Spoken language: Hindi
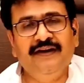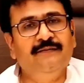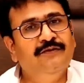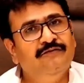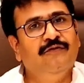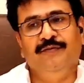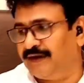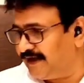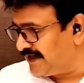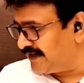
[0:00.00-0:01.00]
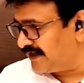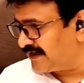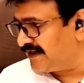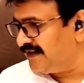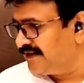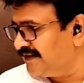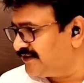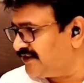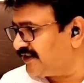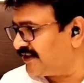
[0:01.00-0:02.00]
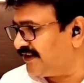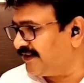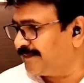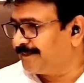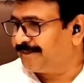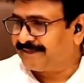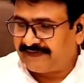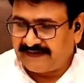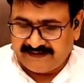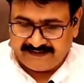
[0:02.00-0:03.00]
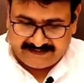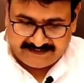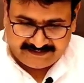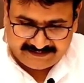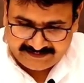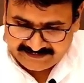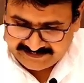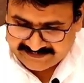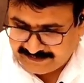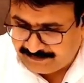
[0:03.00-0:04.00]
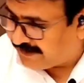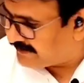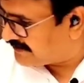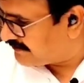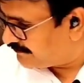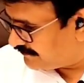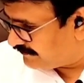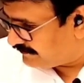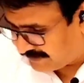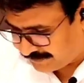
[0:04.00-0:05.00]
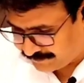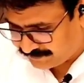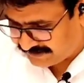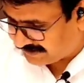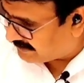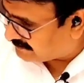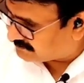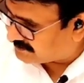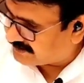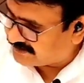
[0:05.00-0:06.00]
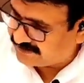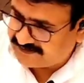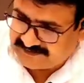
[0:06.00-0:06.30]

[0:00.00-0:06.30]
में हम लोग वो भी मेंटेन करके चलते हैं ठीक है इसके बाद मैं आपको दिखा रहा हूँ सर